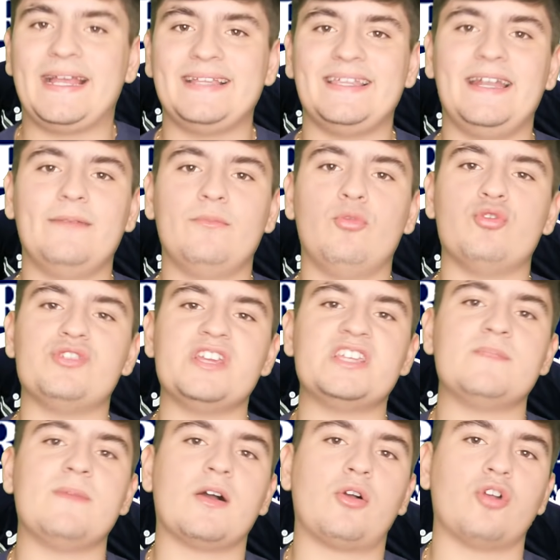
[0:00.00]
hay que tener
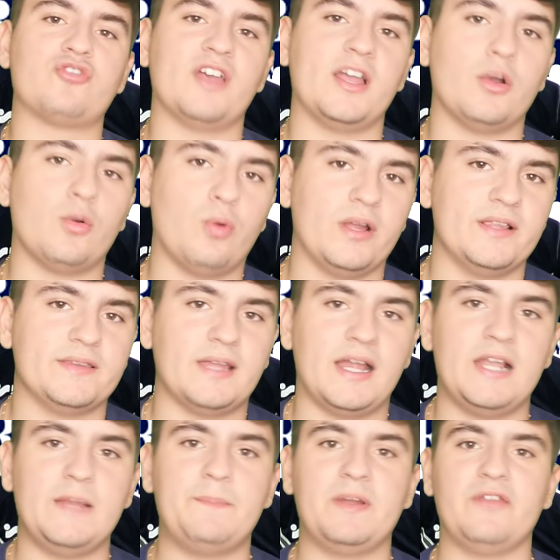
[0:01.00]
muchísimas cosas en
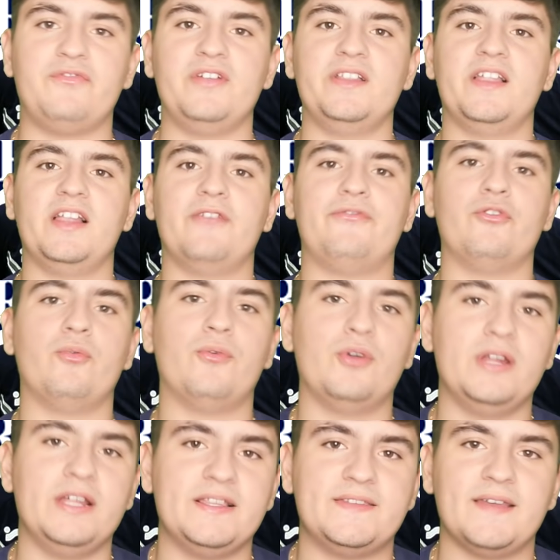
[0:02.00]
cuenta, el perfil del
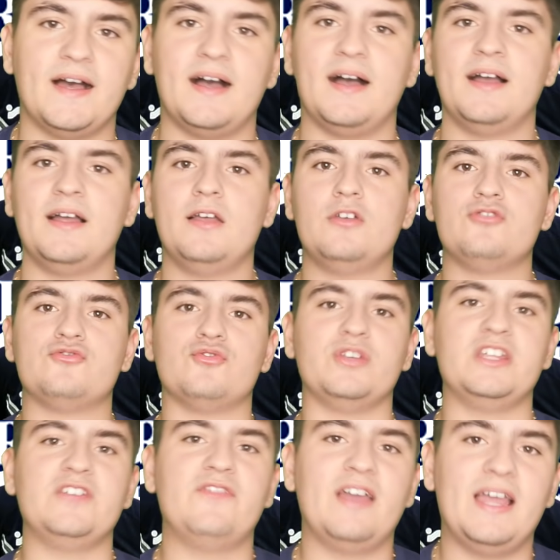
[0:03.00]
futbolista, su
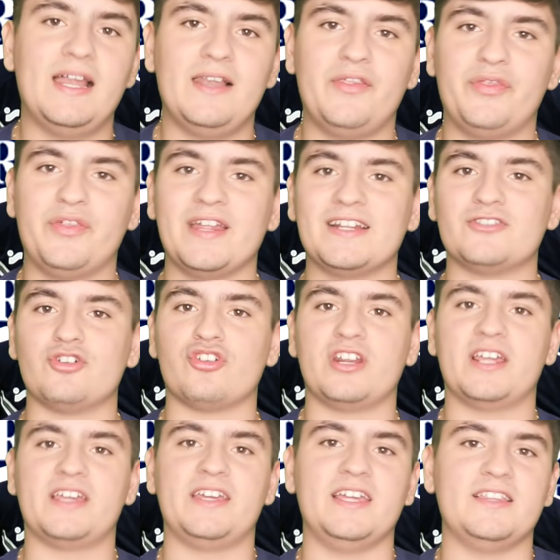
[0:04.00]
nivel, ciertos
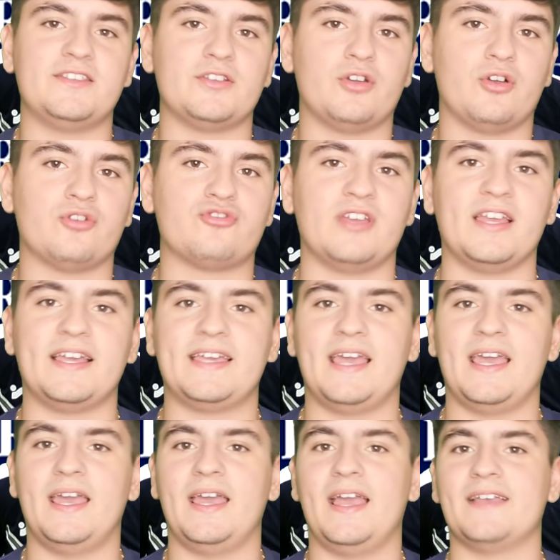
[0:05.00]
registros, en
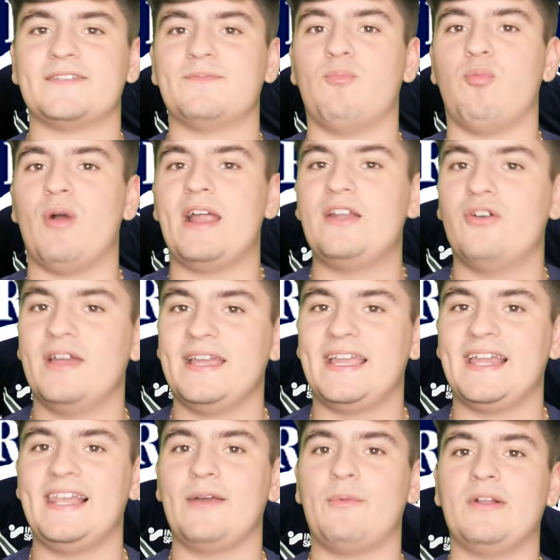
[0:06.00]
qué es bueno, en
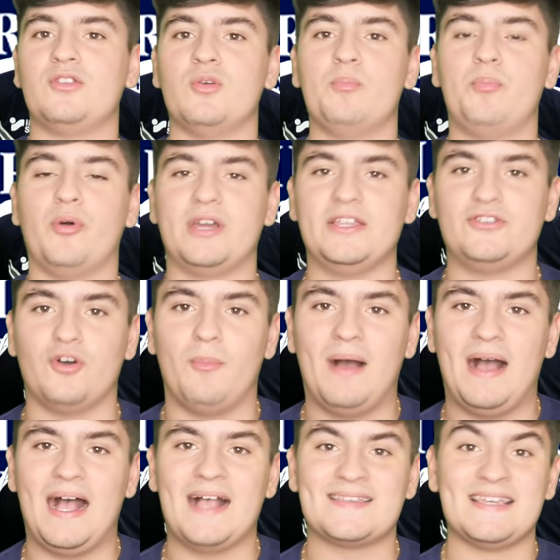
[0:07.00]
qué le cuesta un poquito
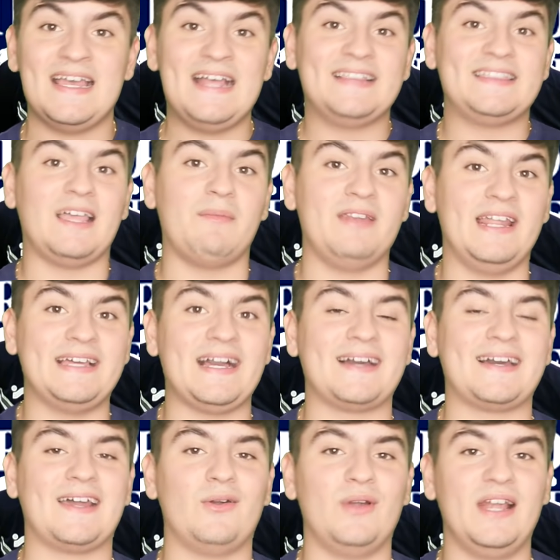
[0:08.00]
más, también
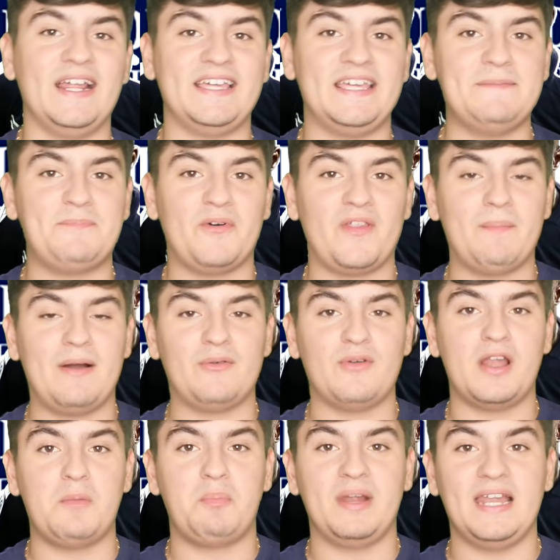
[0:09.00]
encajaron en el equipo de
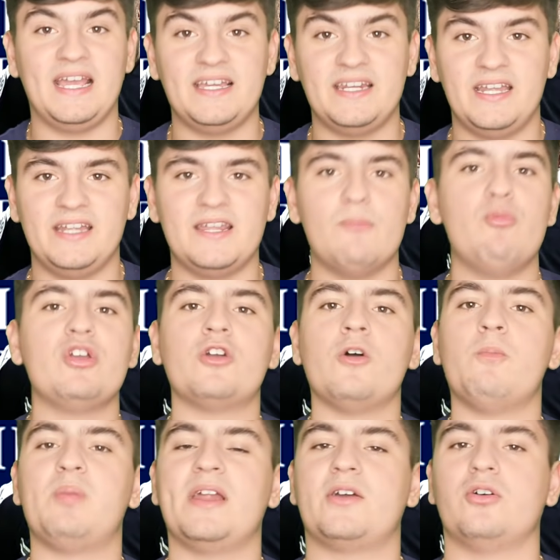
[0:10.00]
Manuel Pellegrini, es muy
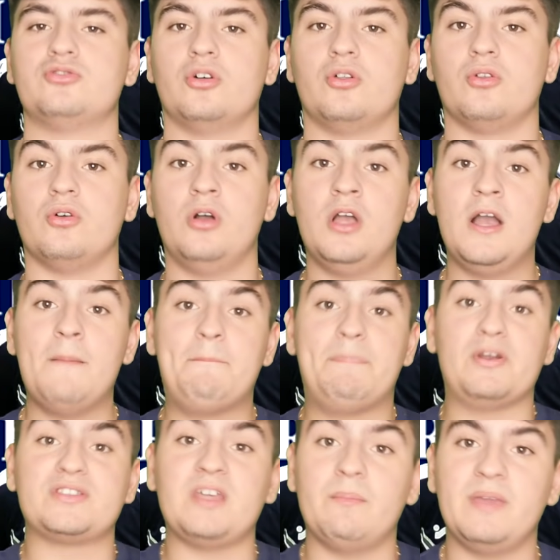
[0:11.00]
complejo todo
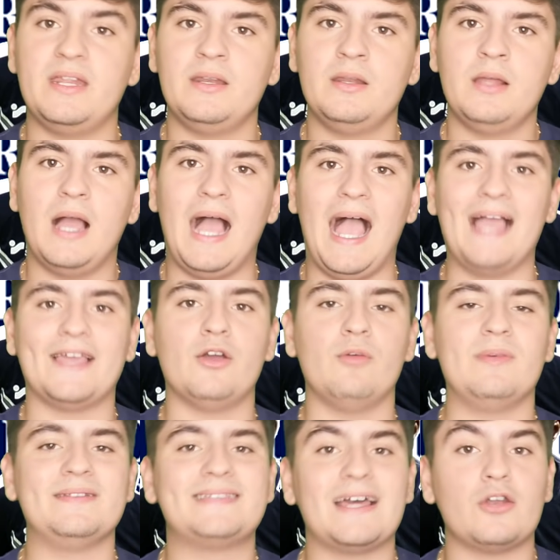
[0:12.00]
pero también hay que
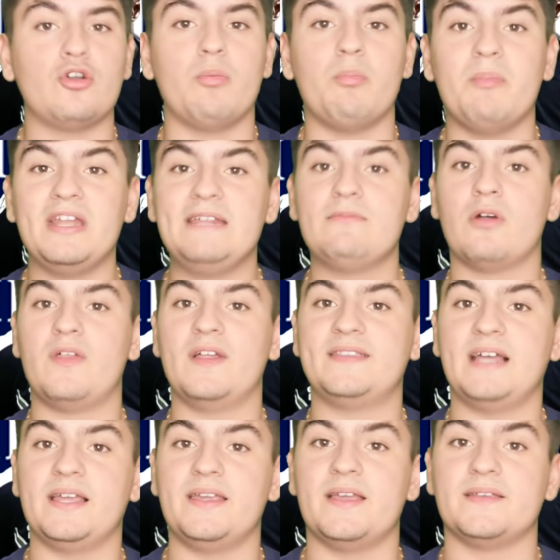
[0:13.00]
comentar los mínimos
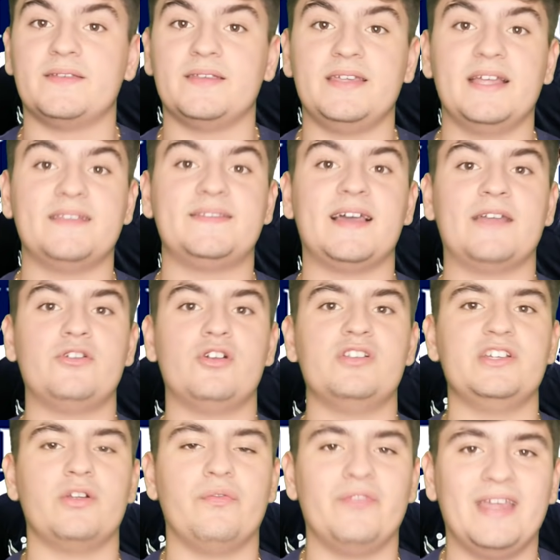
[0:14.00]
detalles. Y este año el
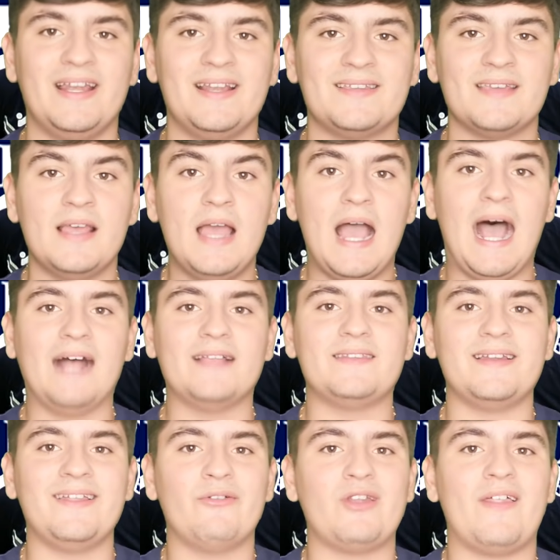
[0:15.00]
Girondins ha
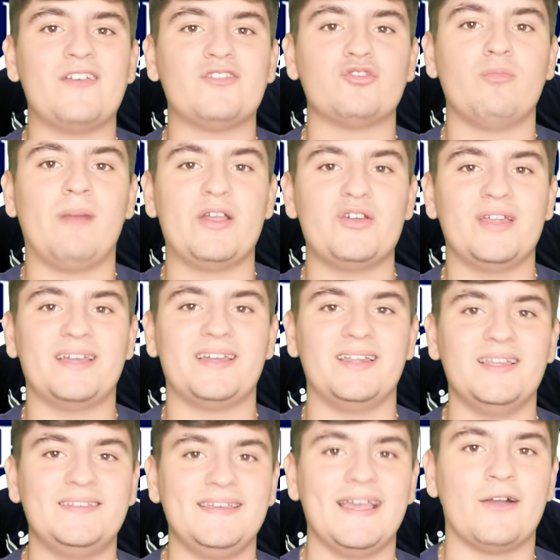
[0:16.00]
tenido una de sus mayores
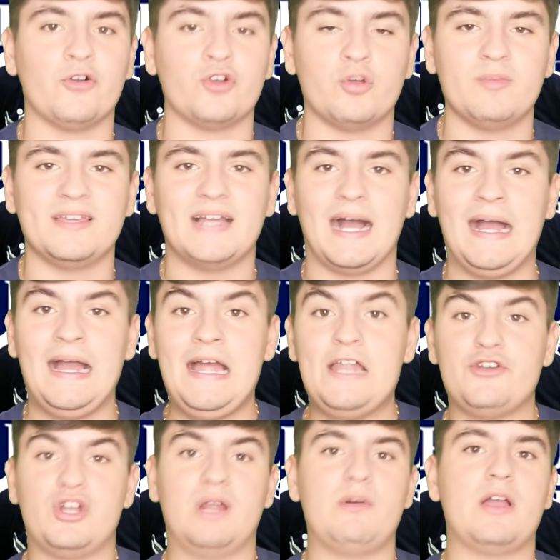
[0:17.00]
crisis económicas.
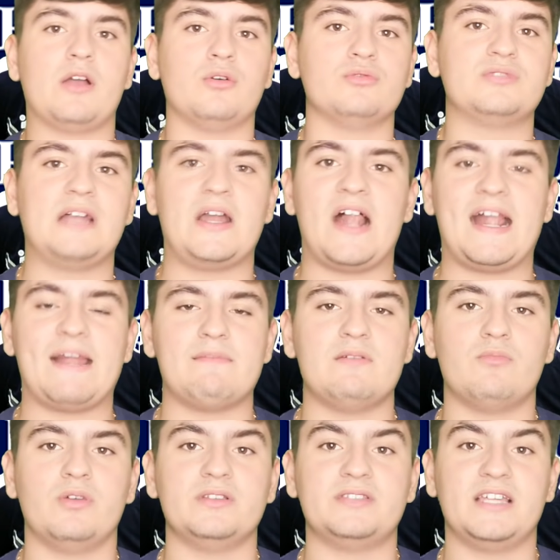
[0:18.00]
No la voy a contar ahora
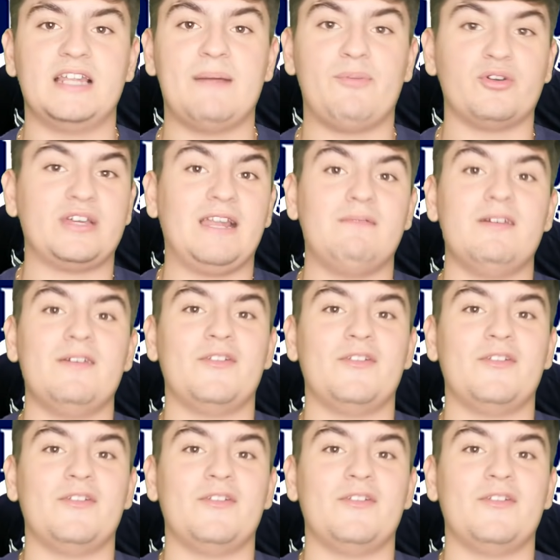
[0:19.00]
mismo entera porque el